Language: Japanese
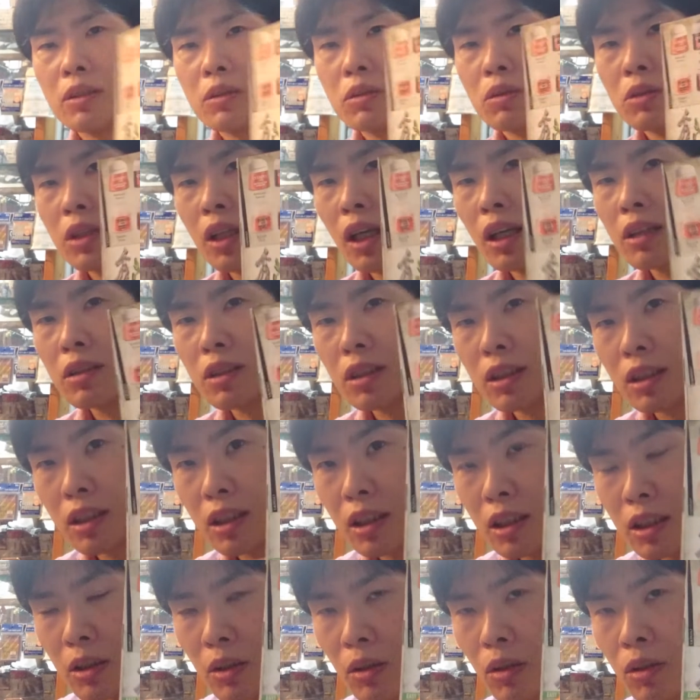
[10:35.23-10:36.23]
あ、とりあえず
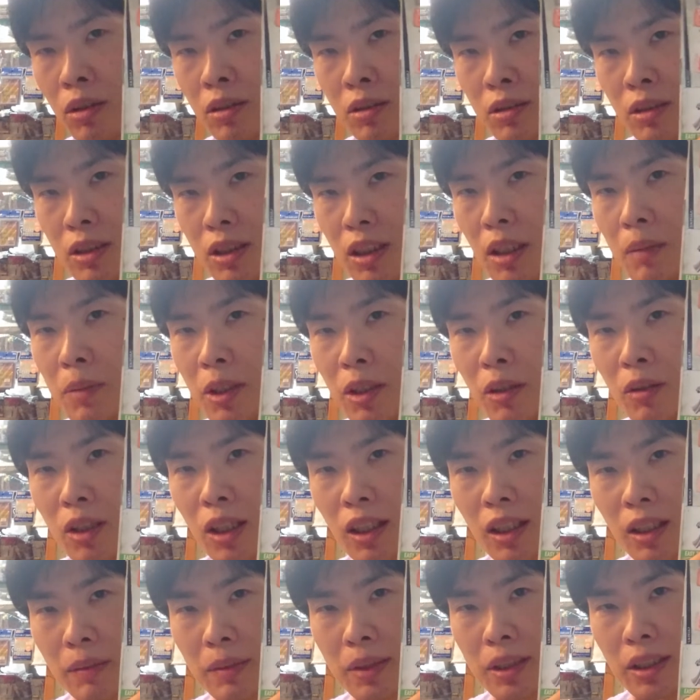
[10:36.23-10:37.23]
色を塗ってみよう
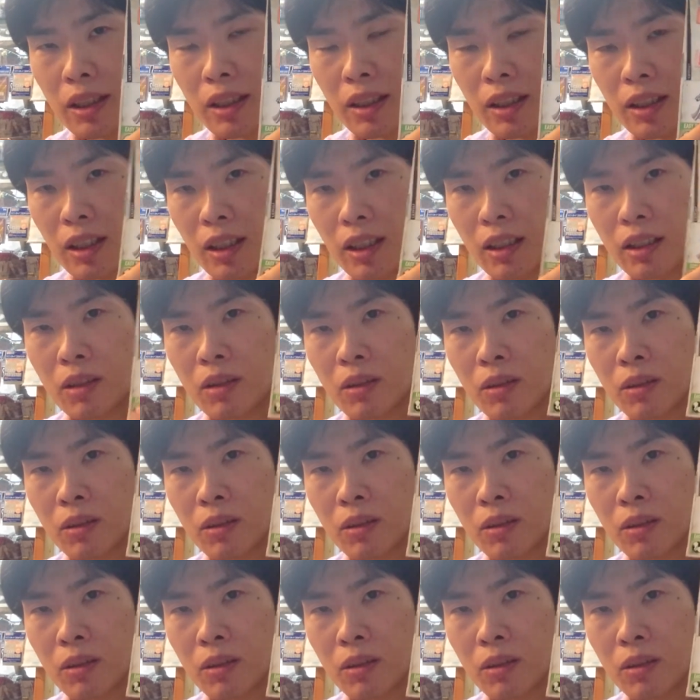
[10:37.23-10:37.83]
かなみたいなね、